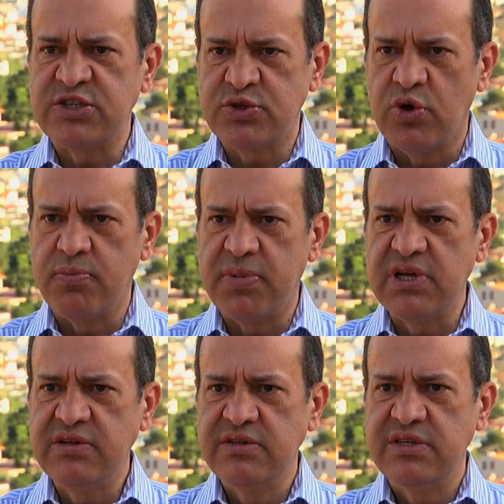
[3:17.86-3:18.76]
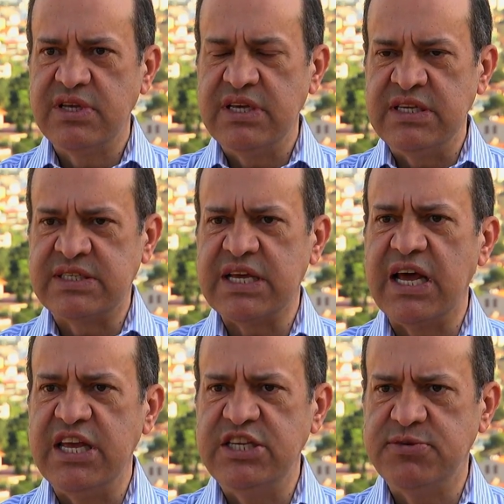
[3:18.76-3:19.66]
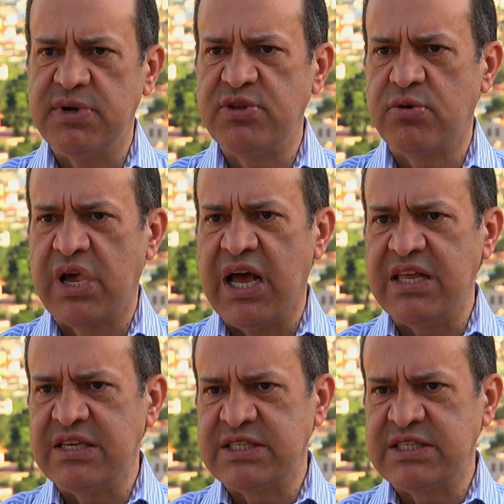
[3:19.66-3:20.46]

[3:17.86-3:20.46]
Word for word: sopa e sair de madrugada,